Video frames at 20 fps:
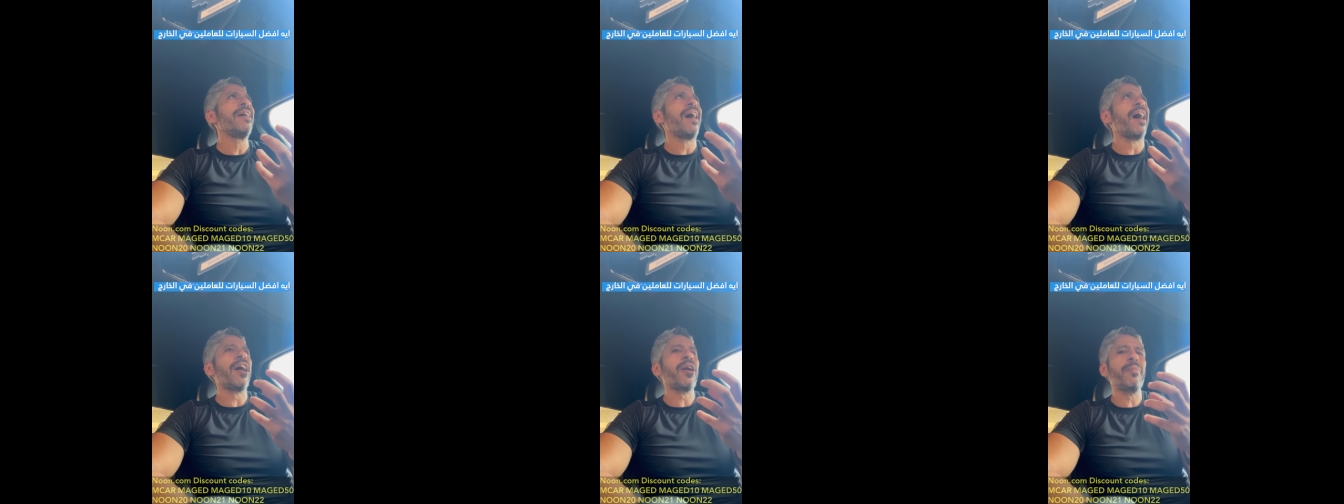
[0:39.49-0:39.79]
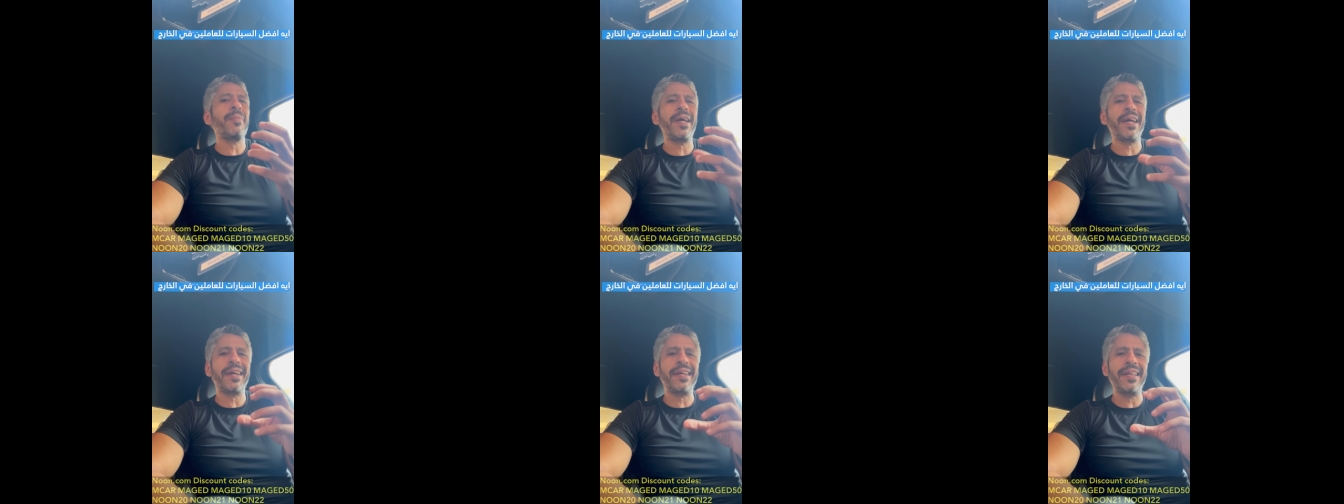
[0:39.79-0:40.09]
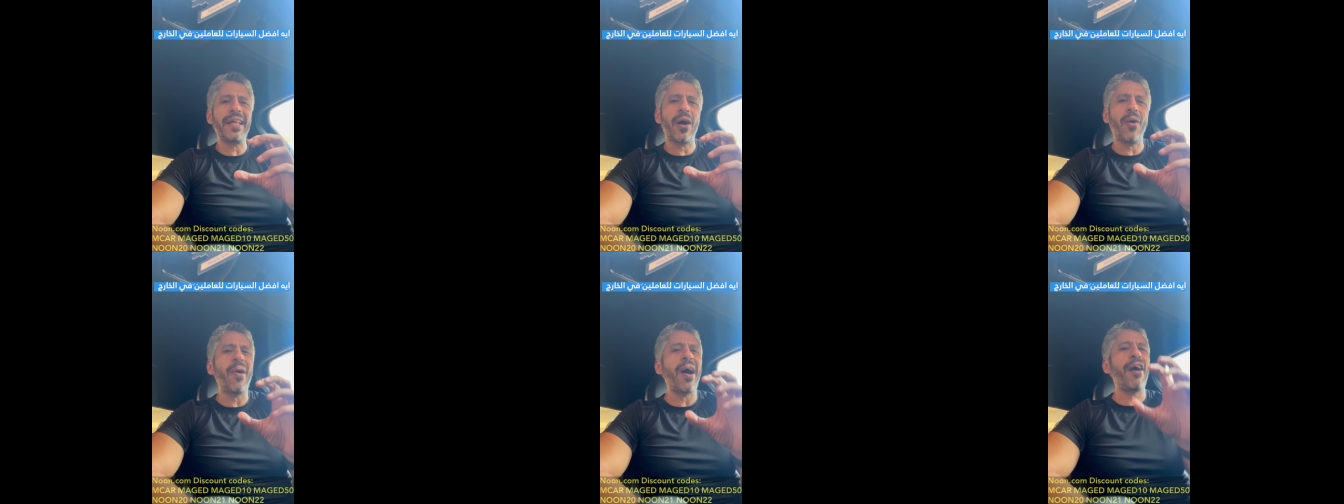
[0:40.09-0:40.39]
عربيه
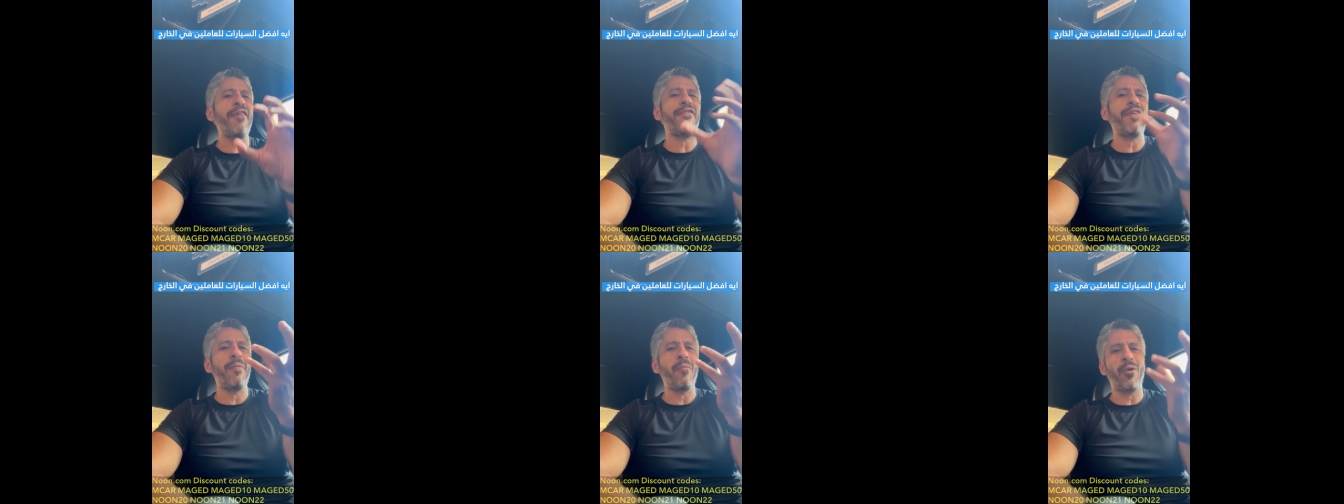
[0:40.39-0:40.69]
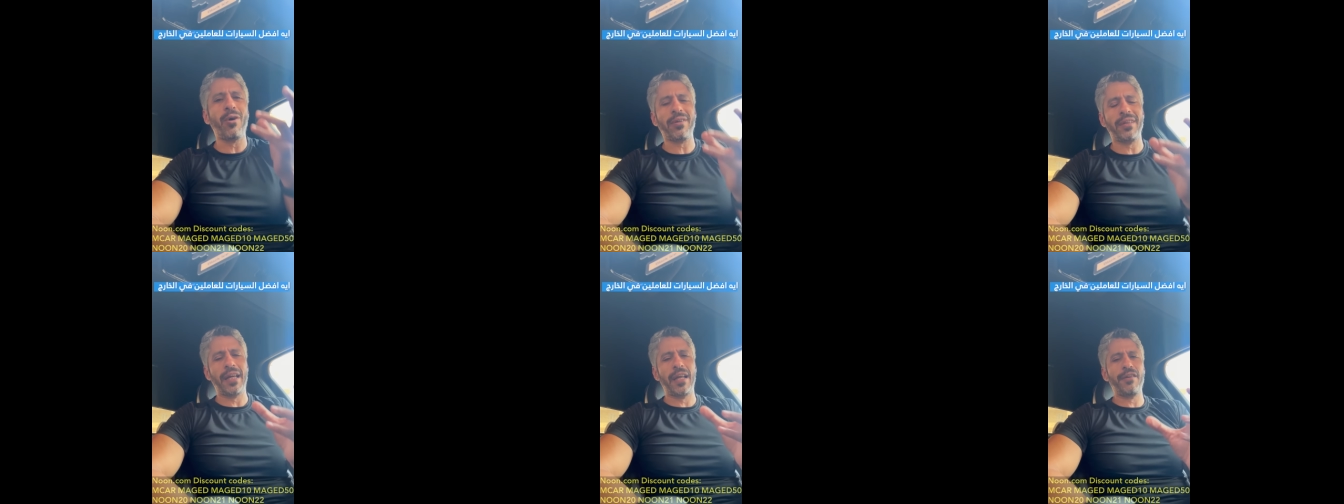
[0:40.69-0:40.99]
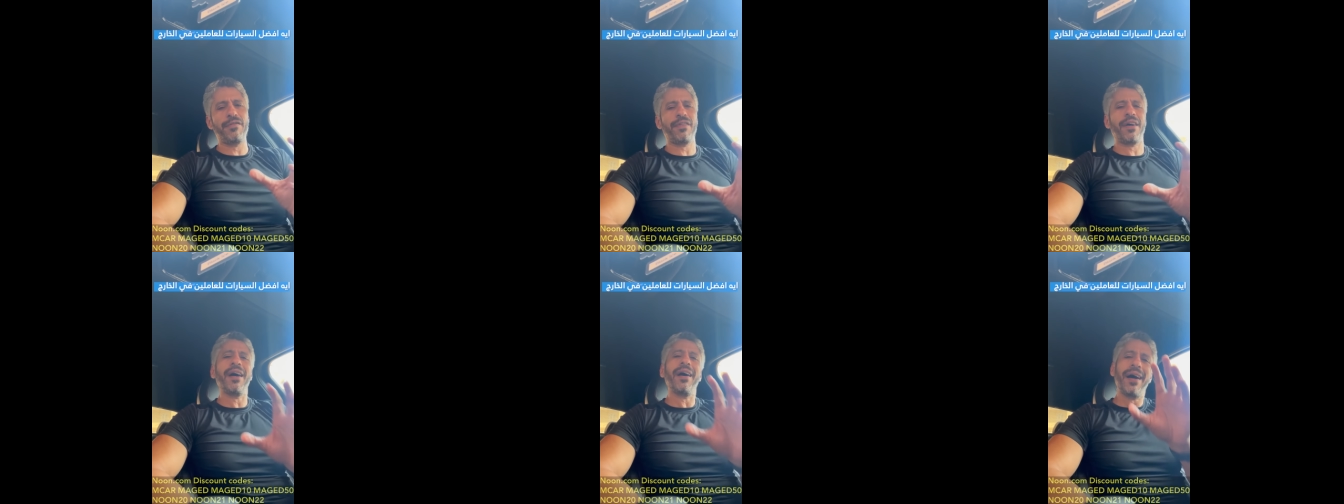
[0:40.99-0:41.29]
كده واقفه
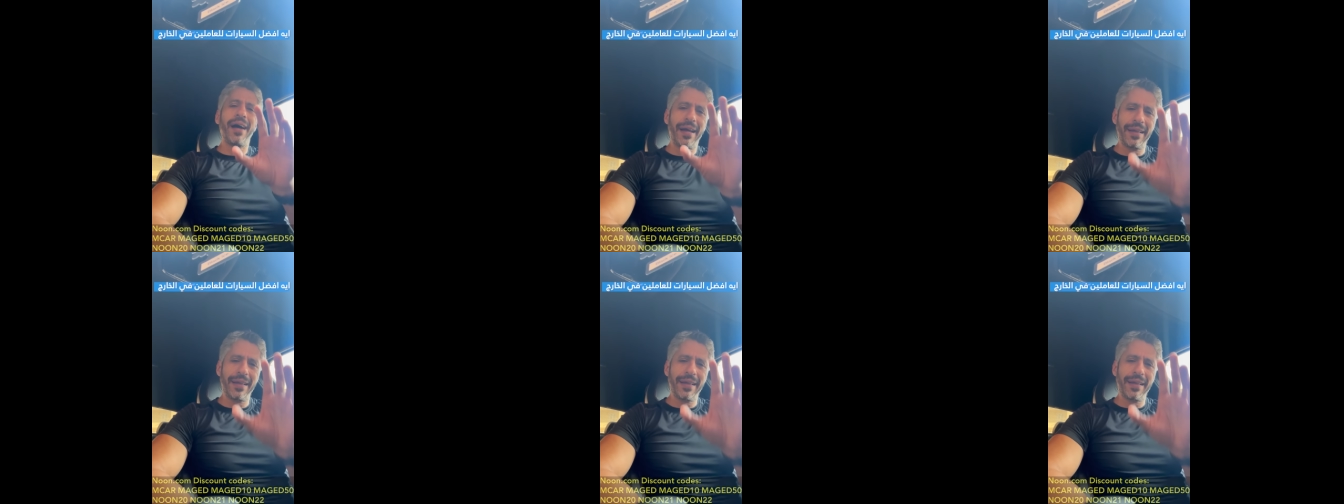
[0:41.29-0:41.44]
مختلفه